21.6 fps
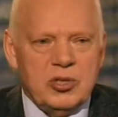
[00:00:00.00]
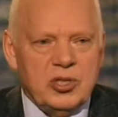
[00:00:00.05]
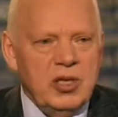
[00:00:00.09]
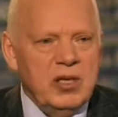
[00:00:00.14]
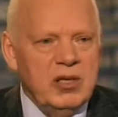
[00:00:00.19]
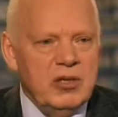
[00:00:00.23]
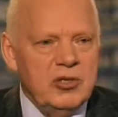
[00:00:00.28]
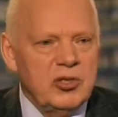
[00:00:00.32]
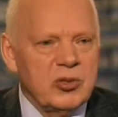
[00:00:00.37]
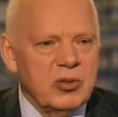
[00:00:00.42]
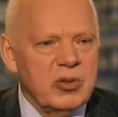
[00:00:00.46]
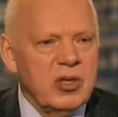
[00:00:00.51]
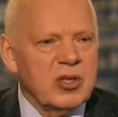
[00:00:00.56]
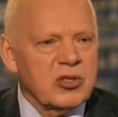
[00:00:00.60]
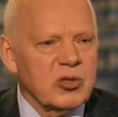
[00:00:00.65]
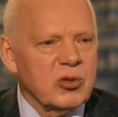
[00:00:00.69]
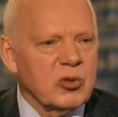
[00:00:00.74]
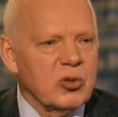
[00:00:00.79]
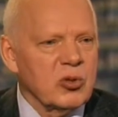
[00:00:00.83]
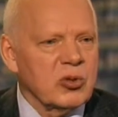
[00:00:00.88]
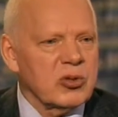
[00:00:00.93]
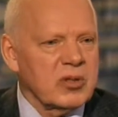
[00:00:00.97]
учили еще
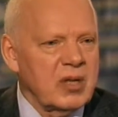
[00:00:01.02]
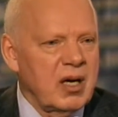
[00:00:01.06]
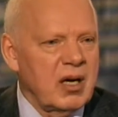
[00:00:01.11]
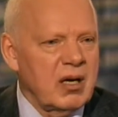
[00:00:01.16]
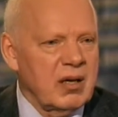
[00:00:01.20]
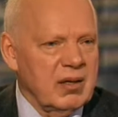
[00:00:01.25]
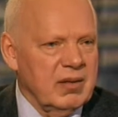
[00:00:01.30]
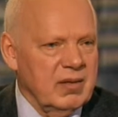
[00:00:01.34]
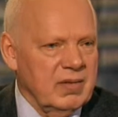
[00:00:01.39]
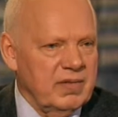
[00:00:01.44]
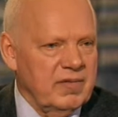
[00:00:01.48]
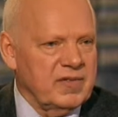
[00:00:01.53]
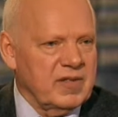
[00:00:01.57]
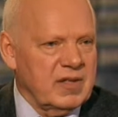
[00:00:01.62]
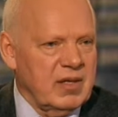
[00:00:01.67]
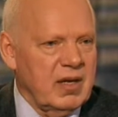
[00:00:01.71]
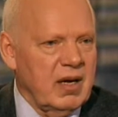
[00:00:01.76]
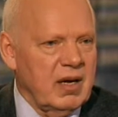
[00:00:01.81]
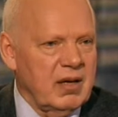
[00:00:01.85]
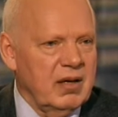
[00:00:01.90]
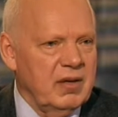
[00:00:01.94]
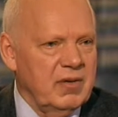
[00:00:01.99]
даже гусары в
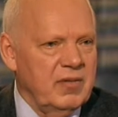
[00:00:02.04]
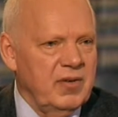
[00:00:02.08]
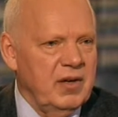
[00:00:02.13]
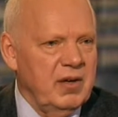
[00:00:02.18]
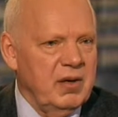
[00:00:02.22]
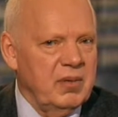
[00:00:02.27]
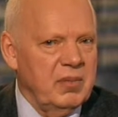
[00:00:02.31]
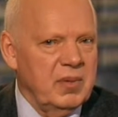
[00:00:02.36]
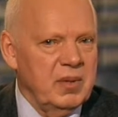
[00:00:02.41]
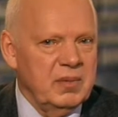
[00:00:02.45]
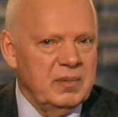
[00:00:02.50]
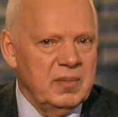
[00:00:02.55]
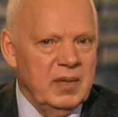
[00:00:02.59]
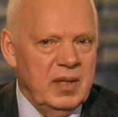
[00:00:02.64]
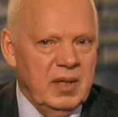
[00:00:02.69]
старое время.